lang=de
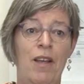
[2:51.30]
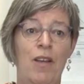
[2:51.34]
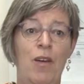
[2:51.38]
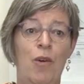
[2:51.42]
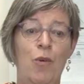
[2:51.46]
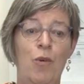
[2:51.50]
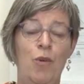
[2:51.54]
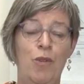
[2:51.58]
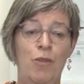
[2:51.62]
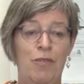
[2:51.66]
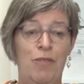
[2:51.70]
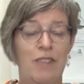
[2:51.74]

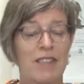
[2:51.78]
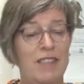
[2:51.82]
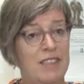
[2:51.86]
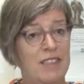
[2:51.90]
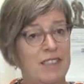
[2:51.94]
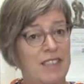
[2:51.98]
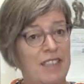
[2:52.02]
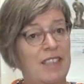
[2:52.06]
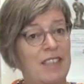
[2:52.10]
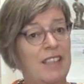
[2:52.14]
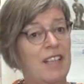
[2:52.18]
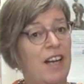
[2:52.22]
Und wenn
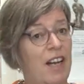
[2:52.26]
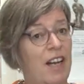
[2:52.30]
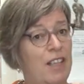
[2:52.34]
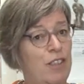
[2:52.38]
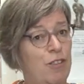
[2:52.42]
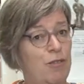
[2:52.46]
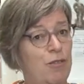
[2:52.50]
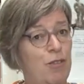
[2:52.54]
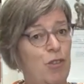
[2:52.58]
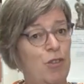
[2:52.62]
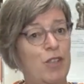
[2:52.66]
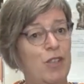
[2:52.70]
es in
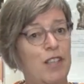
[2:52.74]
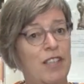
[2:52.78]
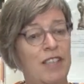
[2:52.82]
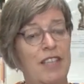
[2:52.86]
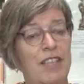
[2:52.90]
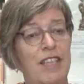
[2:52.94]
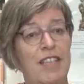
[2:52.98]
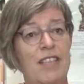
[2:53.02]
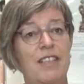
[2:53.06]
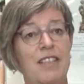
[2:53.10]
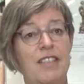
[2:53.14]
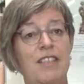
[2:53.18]
Reihefolge
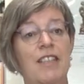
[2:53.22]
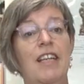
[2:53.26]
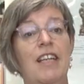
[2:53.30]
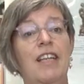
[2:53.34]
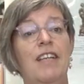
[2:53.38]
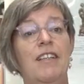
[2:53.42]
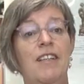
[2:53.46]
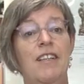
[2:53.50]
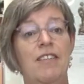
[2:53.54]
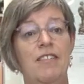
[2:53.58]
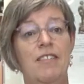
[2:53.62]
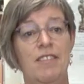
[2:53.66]
geht,
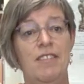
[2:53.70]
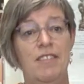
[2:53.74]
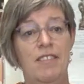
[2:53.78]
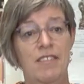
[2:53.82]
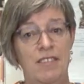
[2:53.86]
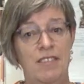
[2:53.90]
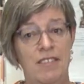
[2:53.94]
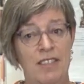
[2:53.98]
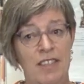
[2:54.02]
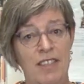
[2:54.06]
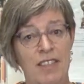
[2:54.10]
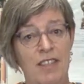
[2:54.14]
dann
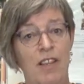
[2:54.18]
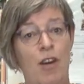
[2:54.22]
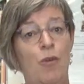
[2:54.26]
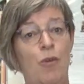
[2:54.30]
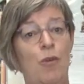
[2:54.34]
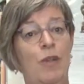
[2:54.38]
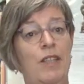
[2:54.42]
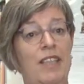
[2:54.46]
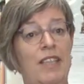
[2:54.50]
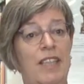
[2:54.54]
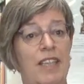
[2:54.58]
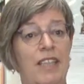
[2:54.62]
sieht
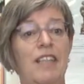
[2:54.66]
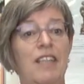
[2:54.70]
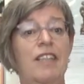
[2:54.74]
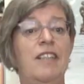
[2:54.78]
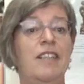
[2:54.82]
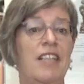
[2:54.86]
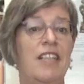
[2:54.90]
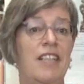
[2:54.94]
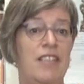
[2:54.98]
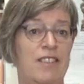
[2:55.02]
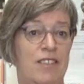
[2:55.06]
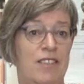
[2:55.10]
auch jeder
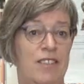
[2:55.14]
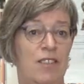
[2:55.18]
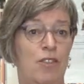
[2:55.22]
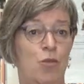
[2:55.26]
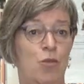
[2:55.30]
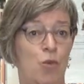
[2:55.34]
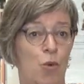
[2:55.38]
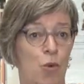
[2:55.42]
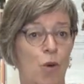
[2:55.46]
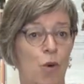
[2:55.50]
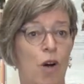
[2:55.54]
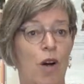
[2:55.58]
nächste
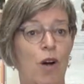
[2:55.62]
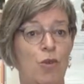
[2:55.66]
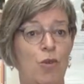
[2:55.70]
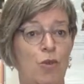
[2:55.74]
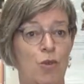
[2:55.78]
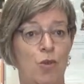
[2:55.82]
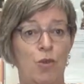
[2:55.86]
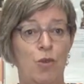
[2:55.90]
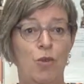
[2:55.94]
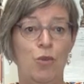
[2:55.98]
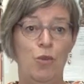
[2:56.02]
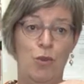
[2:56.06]

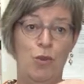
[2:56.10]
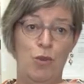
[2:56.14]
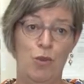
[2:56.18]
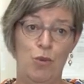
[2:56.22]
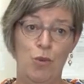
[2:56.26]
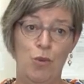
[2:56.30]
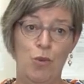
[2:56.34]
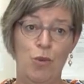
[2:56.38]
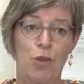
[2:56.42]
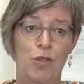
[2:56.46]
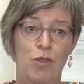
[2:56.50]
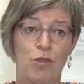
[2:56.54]
Co-Autor oder
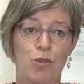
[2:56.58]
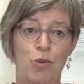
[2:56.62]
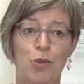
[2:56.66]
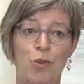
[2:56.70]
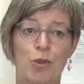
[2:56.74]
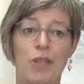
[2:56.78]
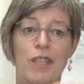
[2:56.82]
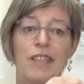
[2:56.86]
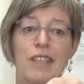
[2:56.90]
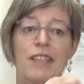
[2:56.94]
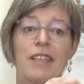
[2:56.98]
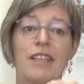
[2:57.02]

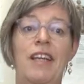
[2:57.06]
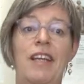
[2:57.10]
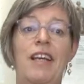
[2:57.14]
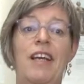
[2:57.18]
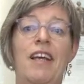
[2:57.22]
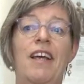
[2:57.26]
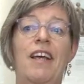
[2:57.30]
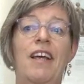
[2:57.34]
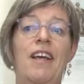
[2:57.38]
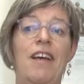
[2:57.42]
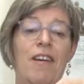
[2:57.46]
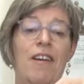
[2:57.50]
Co-Autorin,
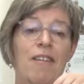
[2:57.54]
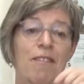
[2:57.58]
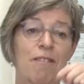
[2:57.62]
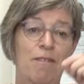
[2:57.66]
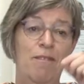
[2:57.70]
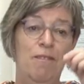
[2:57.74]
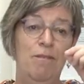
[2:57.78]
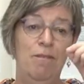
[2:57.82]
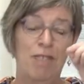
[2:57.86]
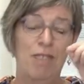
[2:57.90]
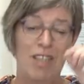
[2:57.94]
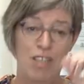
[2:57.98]

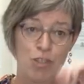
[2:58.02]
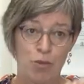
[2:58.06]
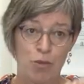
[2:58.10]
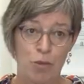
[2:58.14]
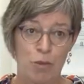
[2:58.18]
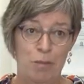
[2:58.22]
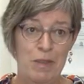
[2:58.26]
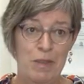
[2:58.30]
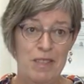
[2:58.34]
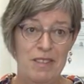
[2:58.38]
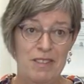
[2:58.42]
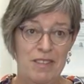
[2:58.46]
was
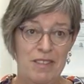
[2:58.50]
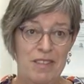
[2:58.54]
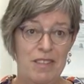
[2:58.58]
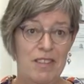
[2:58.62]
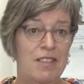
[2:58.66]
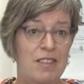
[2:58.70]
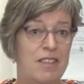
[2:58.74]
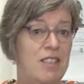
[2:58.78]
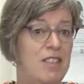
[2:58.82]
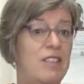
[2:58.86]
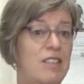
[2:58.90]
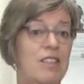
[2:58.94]
schon
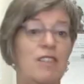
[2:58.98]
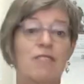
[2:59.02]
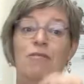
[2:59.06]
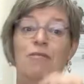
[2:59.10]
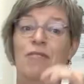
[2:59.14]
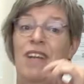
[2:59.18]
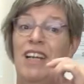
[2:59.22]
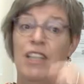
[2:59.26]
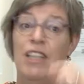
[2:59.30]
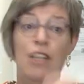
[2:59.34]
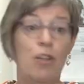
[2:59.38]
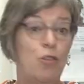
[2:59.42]
passiert ist,
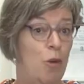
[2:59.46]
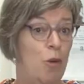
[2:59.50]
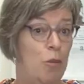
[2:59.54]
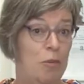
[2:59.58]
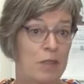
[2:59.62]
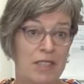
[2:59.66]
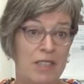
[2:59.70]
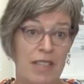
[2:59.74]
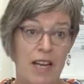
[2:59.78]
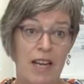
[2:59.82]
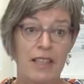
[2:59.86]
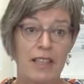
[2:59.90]
welche
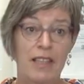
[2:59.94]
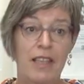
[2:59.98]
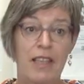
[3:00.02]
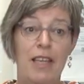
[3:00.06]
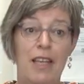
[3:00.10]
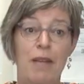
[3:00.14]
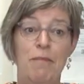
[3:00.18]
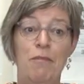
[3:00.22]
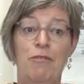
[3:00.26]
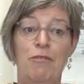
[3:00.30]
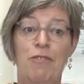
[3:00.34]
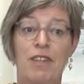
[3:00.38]
Kommentare
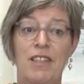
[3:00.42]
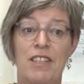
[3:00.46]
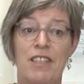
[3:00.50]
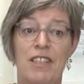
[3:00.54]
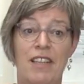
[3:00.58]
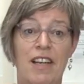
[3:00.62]
gegebenenfalls